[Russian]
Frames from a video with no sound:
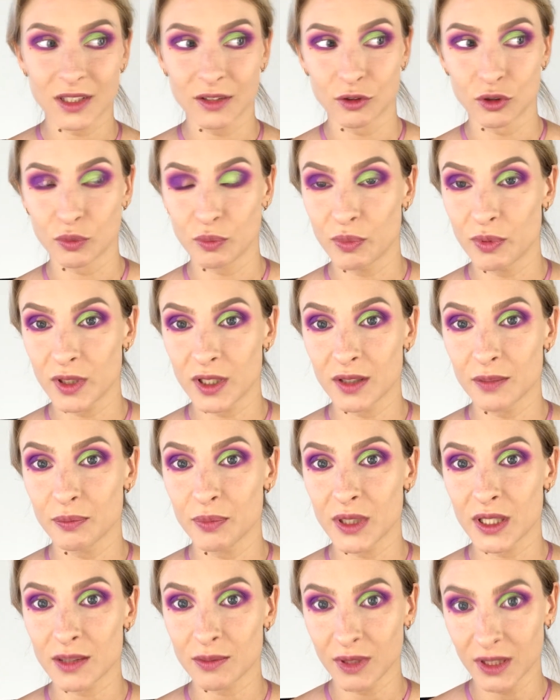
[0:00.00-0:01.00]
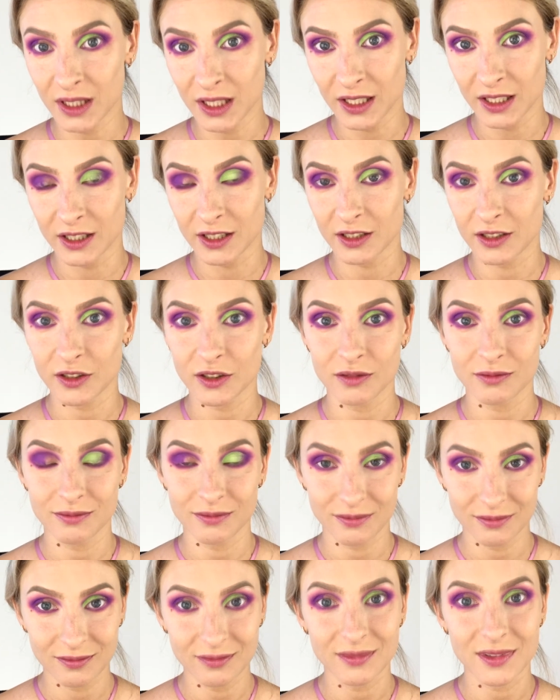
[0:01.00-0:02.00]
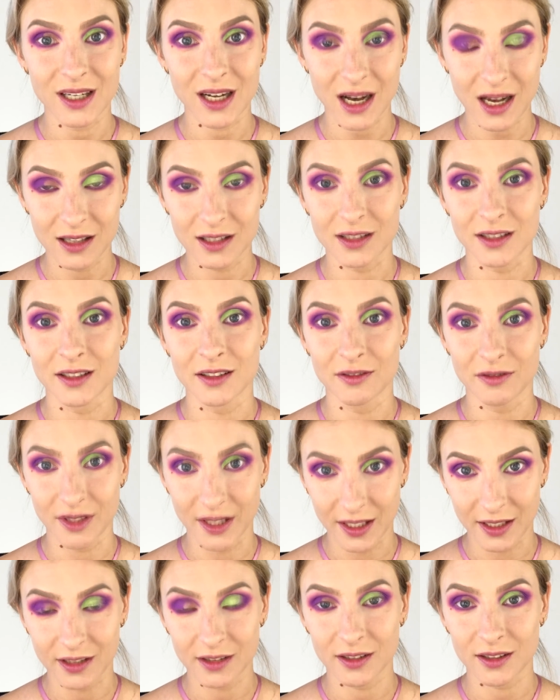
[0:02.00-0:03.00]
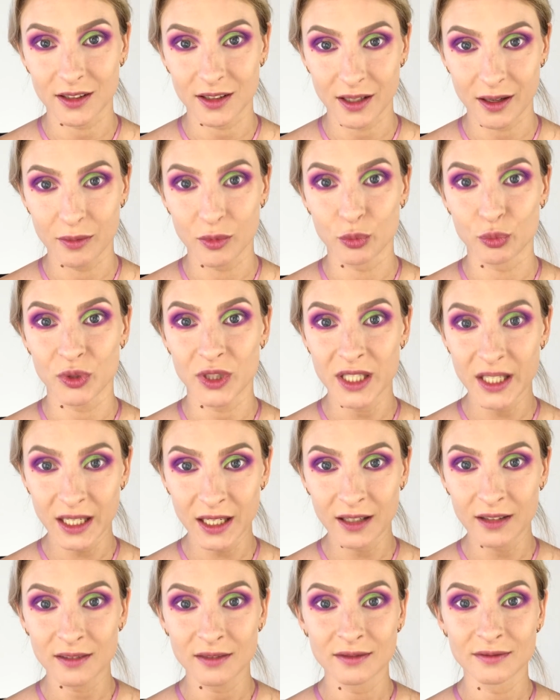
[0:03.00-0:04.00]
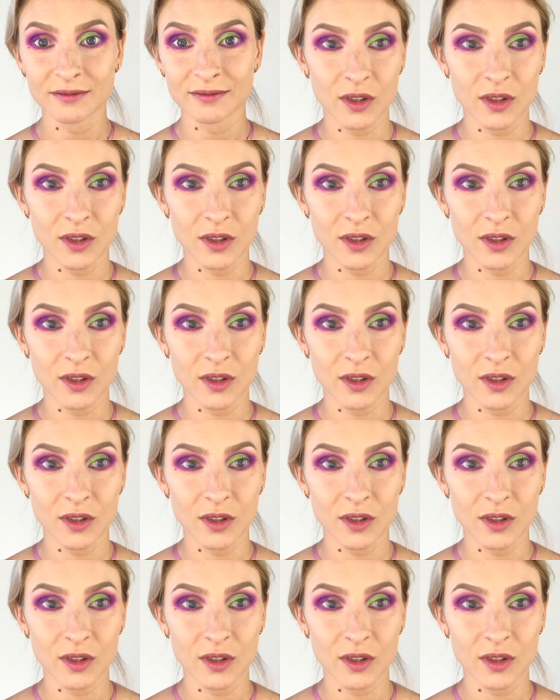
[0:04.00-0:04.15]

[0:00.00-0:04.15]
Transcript: Вот при, присмотритесь. Разные веки на самом деле.